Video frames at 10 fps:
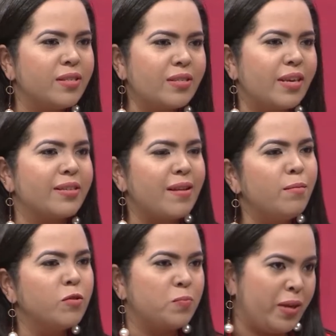es que
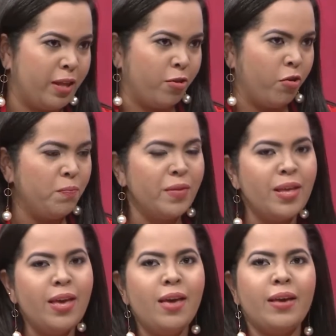estamos viendo
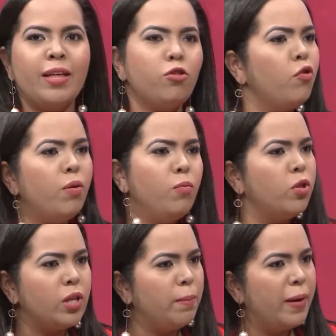que todo el mundo
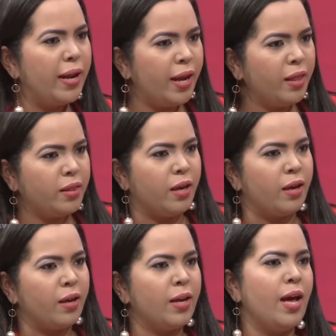es
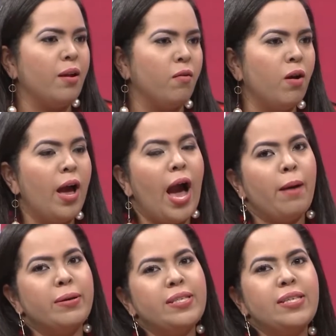transparente. Claro, a
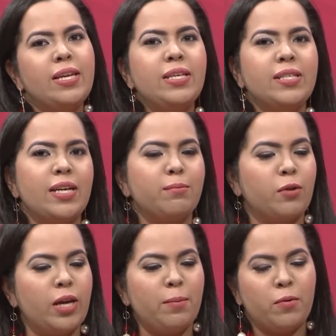veces en Instagram tú
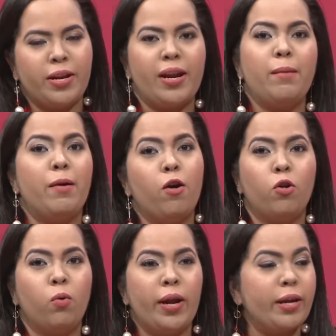quieres poner el mejor
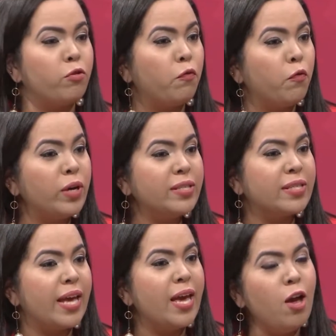lugar que tú
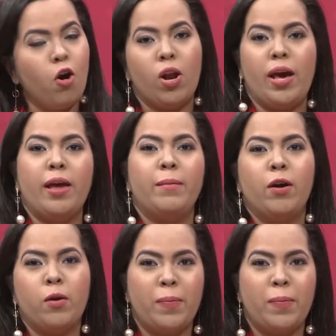fuiste o el mejor